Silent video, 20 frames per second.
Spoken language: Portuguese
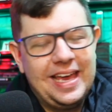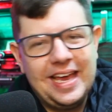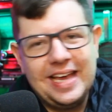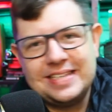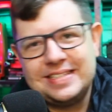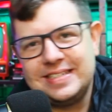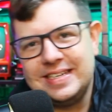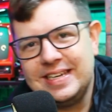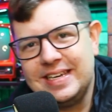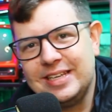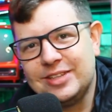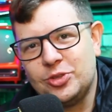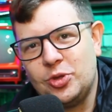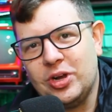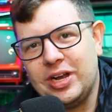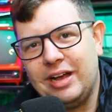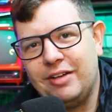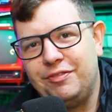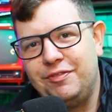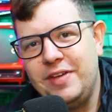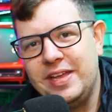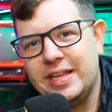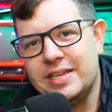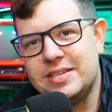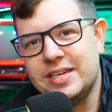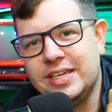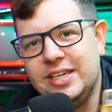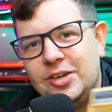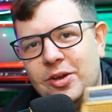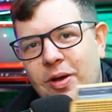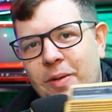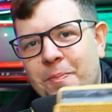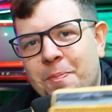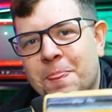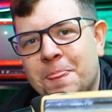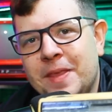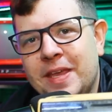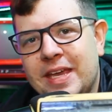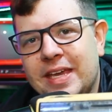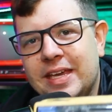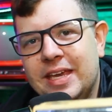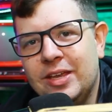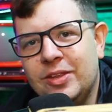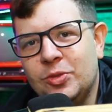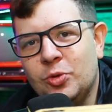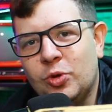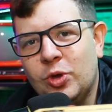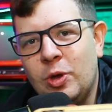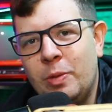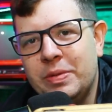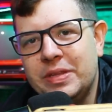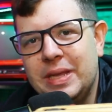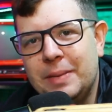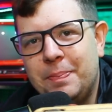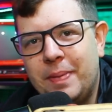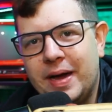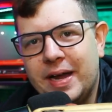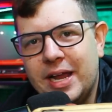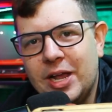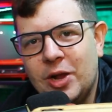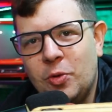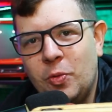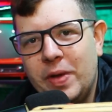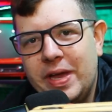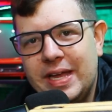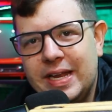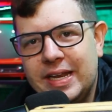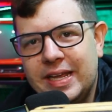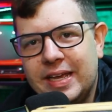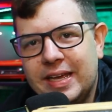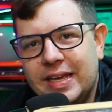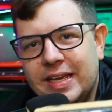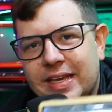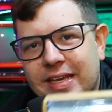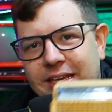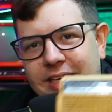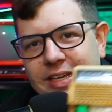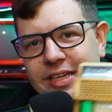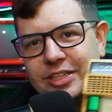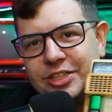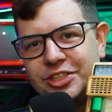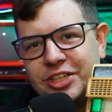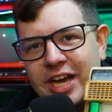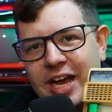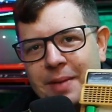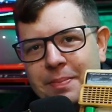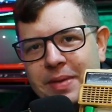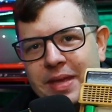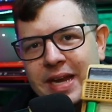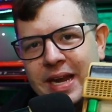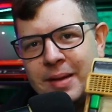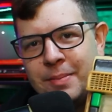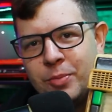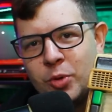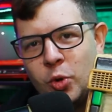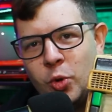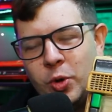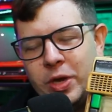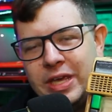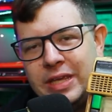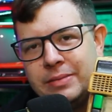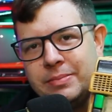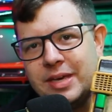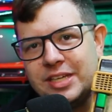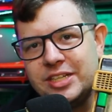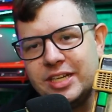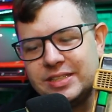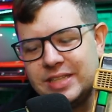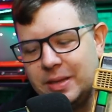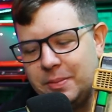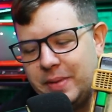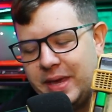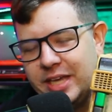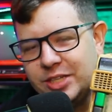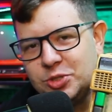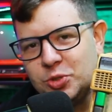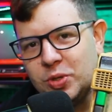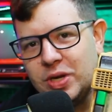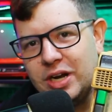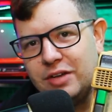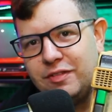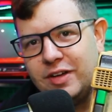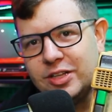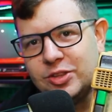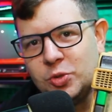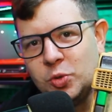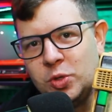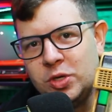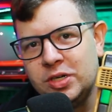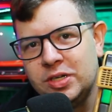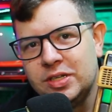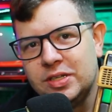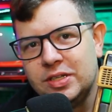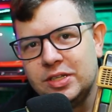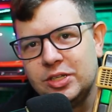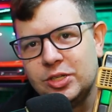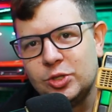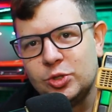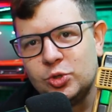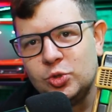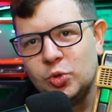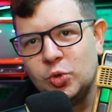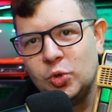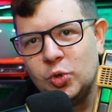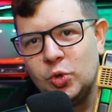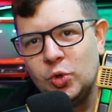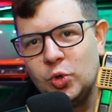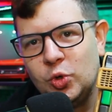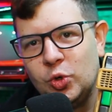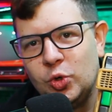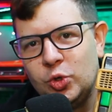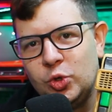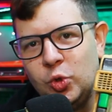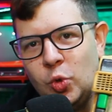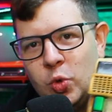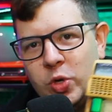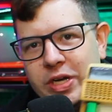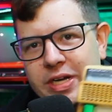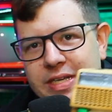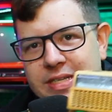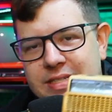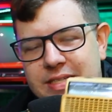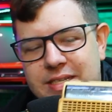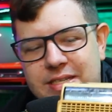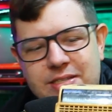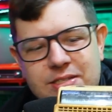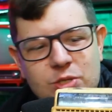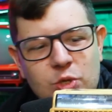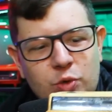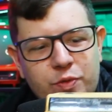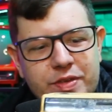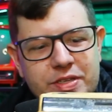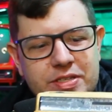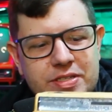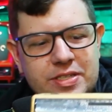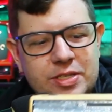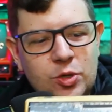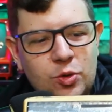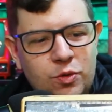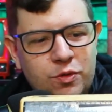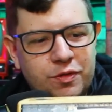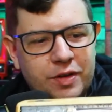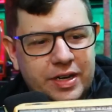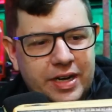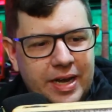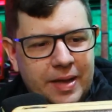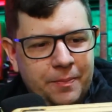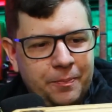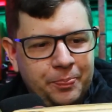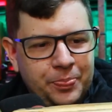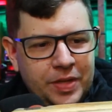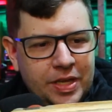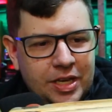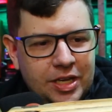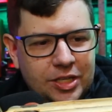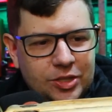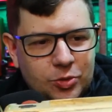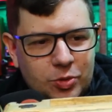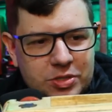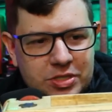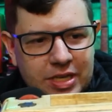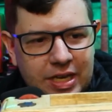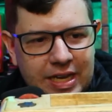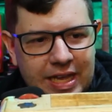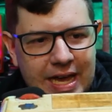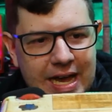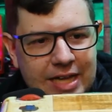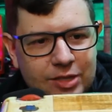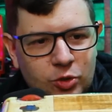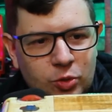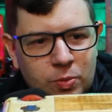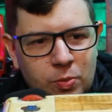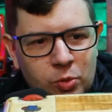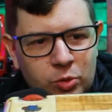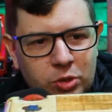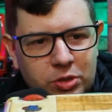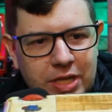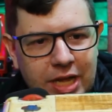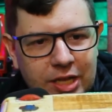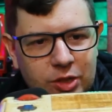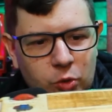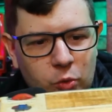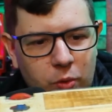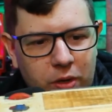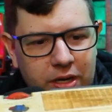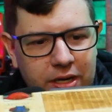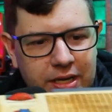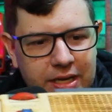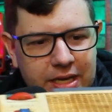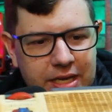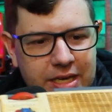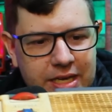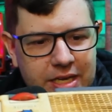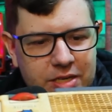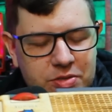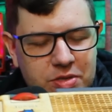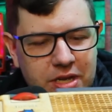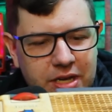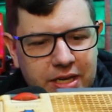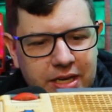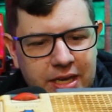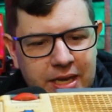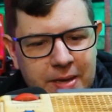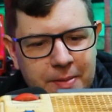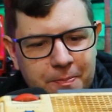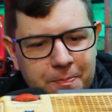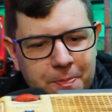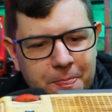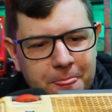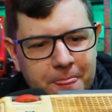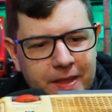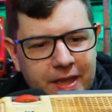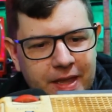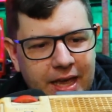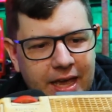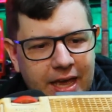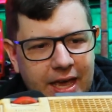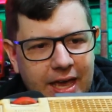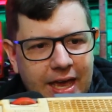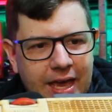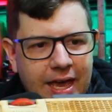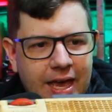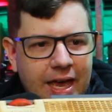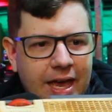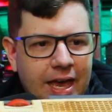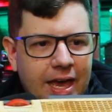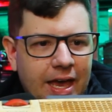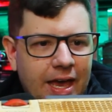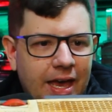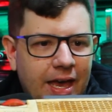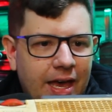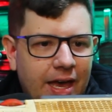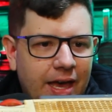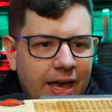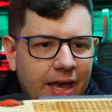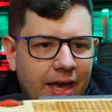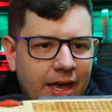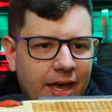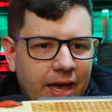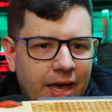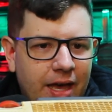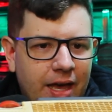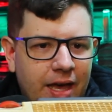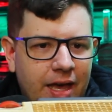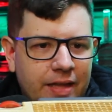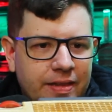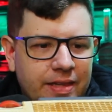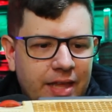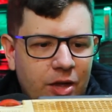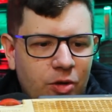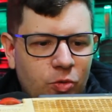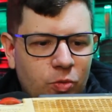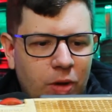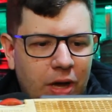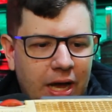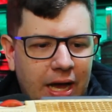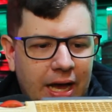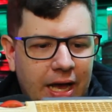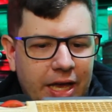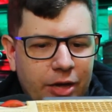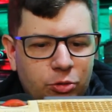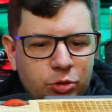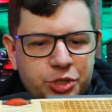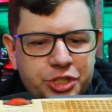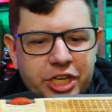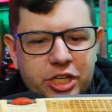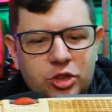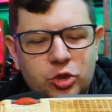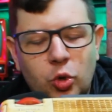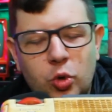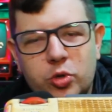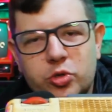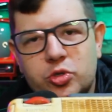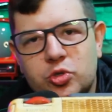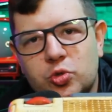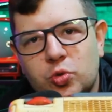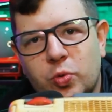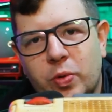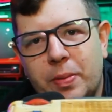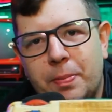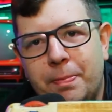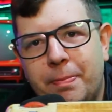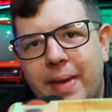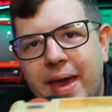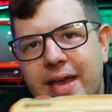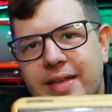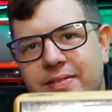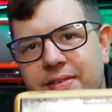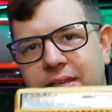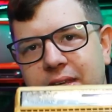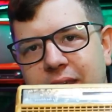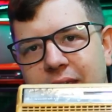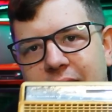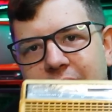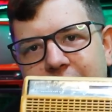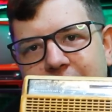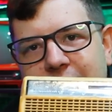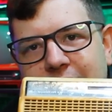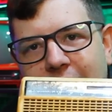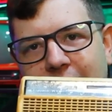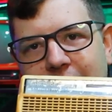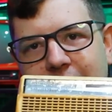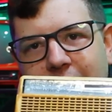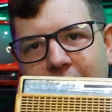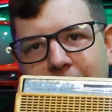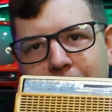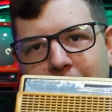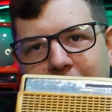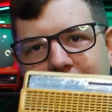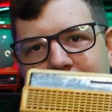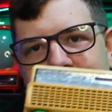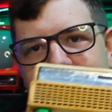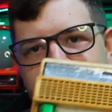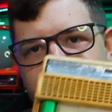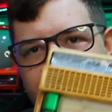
esse toca-fitas aqui, ó, que no que eu me deparei com ele, já me lembrou imediatamente o gravador do Lucas Silva Silva, né? Do seriado Mundo da Lua. Isso daqui é tem um, é um geloso made in Italy, é made in